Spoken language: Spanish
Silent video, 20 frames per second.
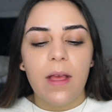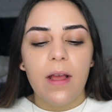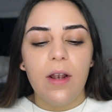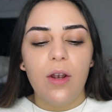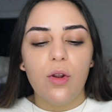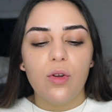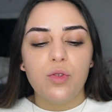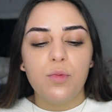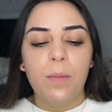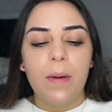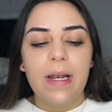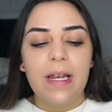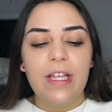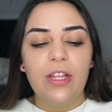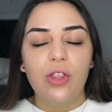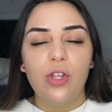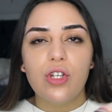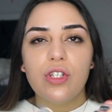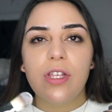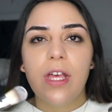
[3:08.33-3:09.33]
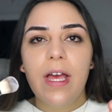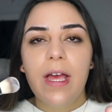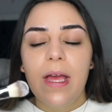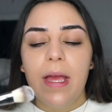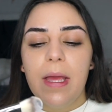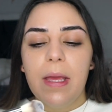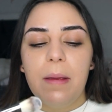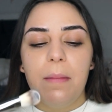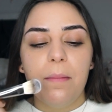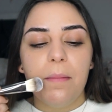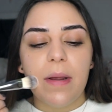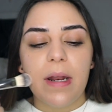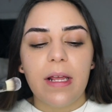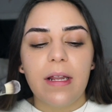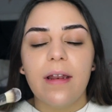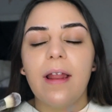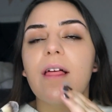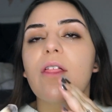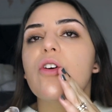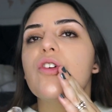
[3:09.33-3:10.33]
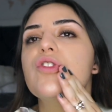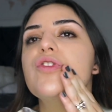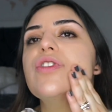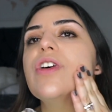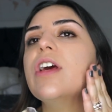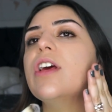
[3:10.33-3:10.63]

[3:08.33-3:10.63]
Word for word: los pelitos impregnados